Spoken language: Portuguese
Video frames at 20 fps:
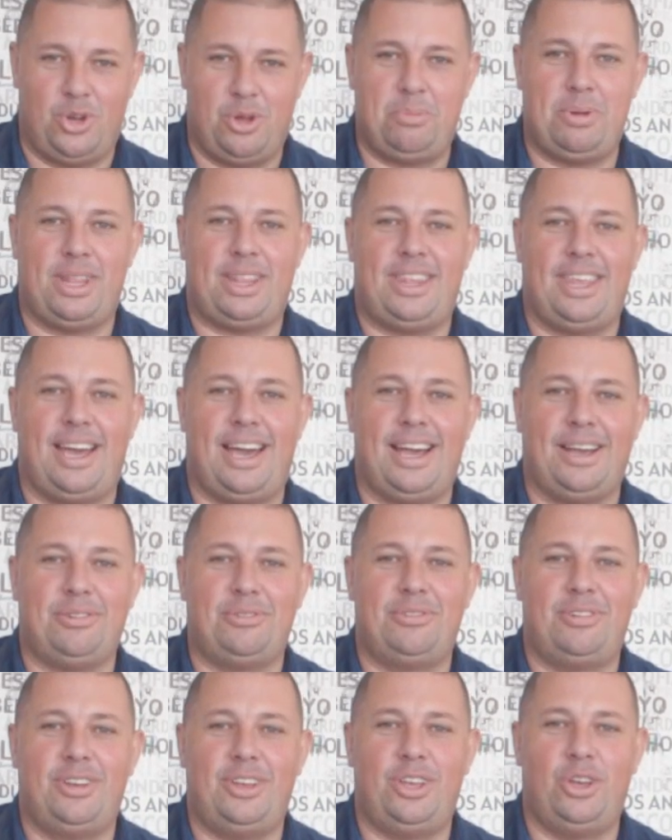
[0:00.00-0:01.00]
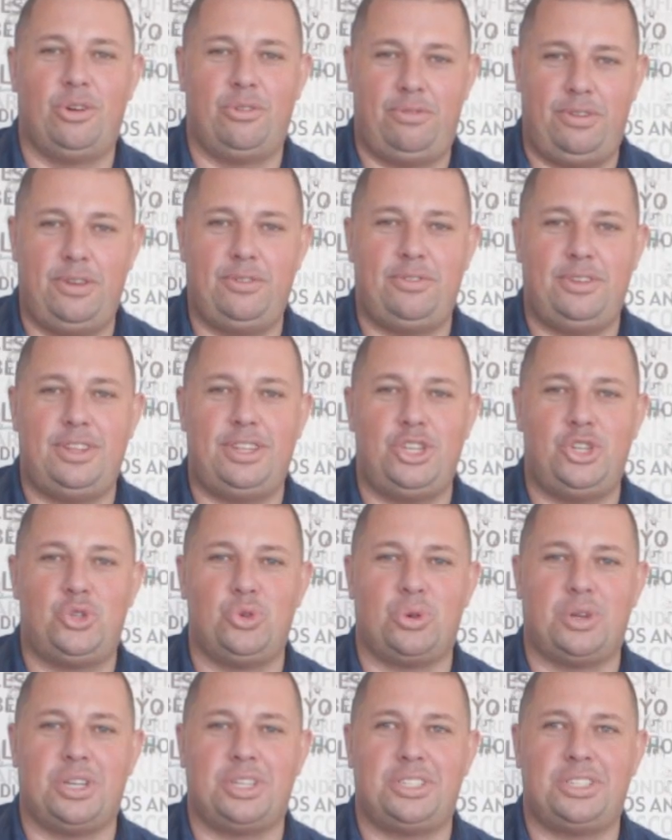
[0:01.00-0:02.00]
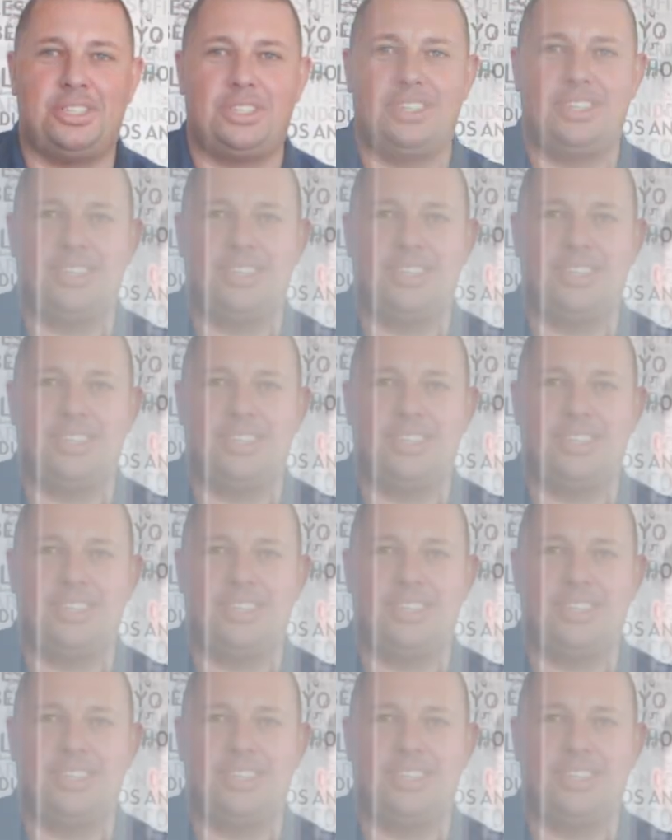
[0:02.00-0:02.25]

nome é Tiago, eu vivo Tijucas.